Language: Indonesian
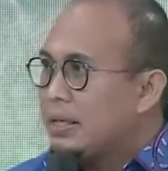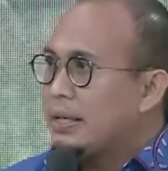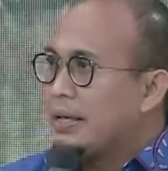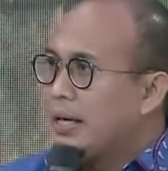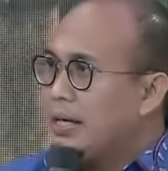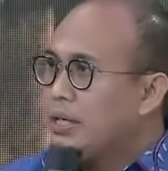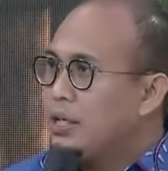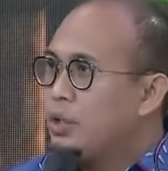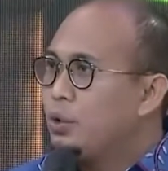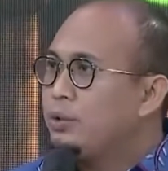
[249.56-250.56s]
ya,
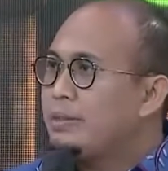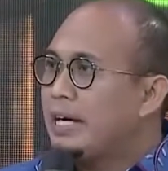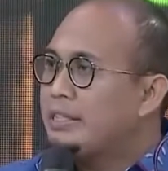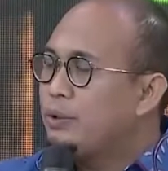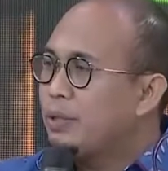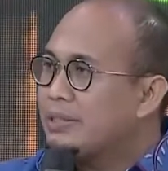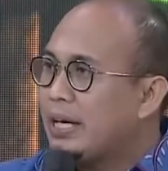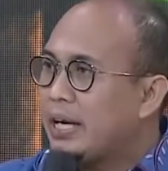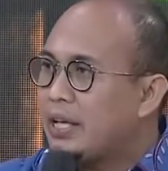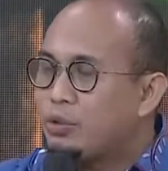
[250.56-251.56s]
utang
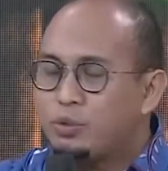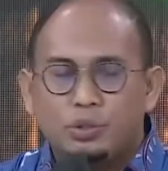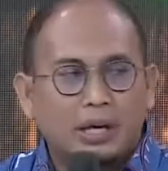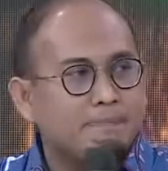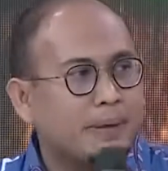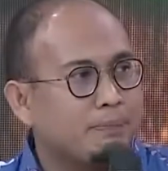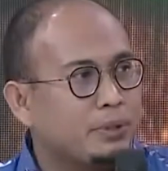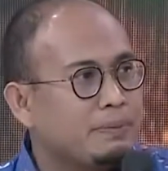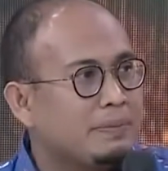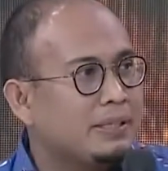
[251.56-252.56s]
Jiwasraya itu sudah 49
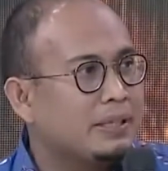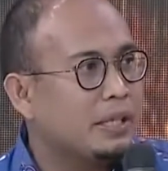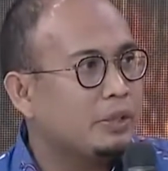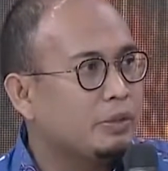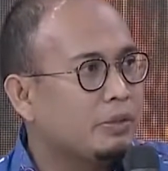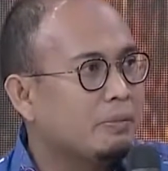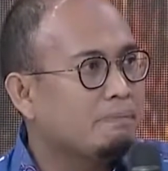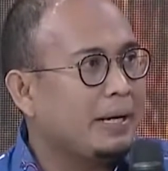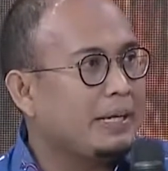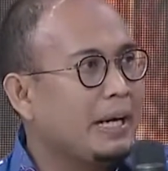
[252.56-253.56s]
triliun.
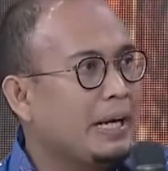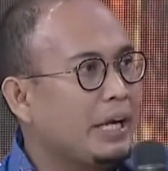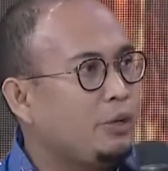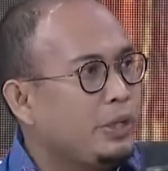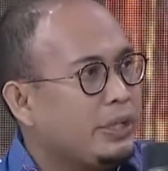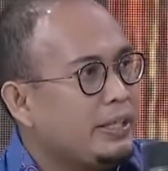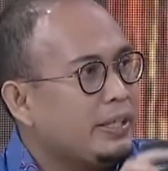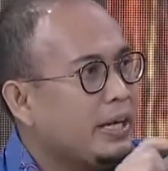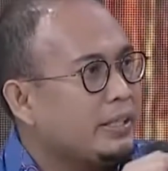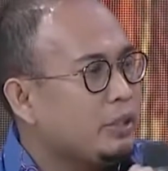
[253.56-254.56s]
Padahal
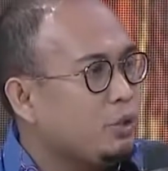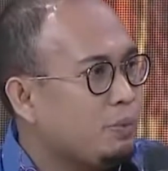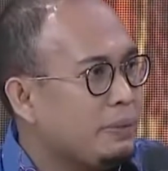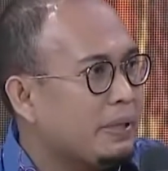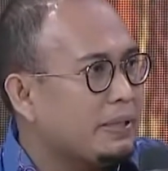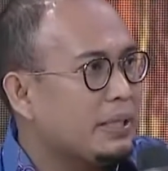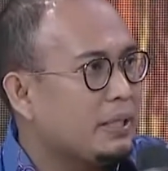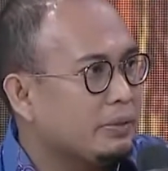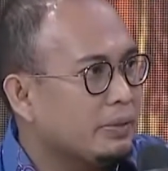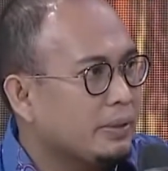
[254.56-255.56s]
equity-nya hanya 25
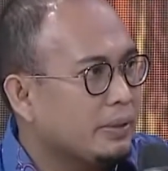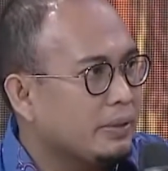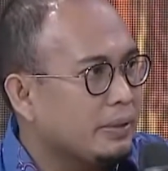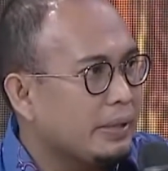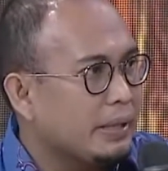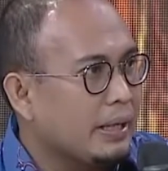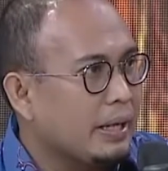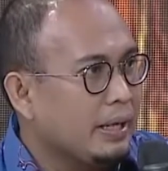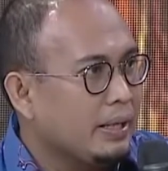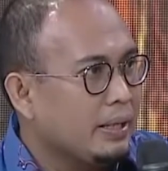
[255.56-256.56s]
triliun.
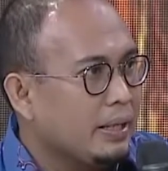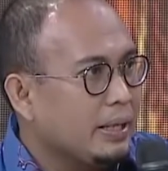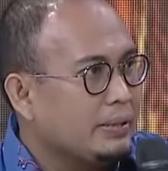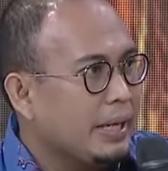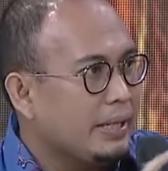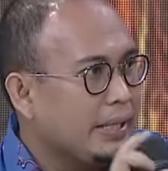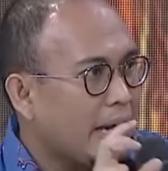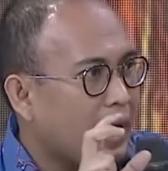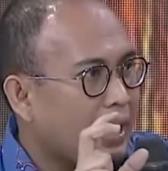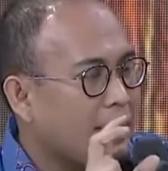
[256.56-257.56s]
Ya. Jadi
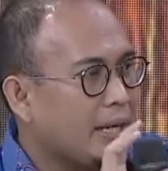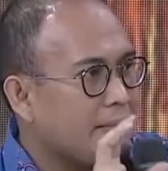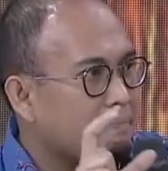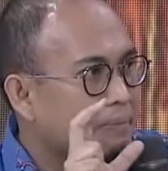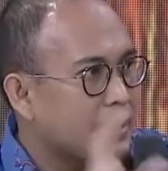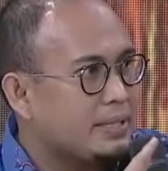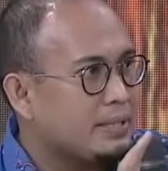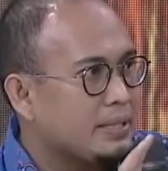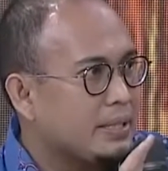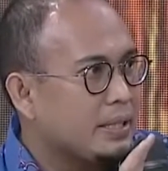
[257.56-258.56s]
ada
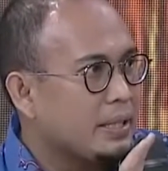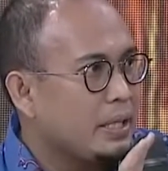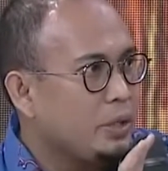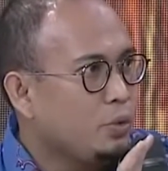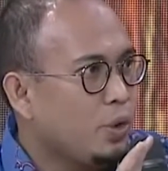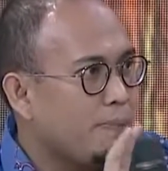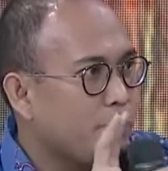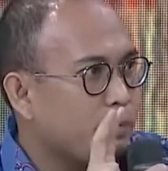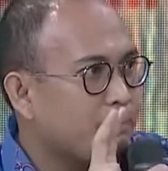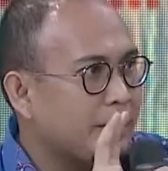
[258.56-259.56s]
miss
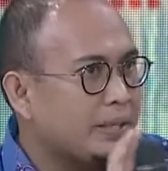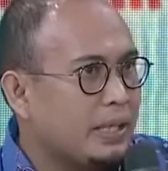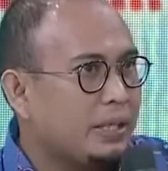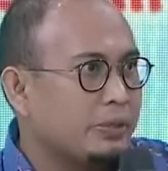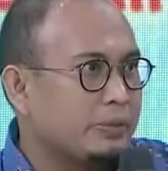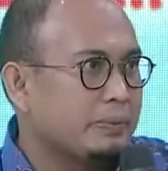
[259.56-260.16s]
24 triliun.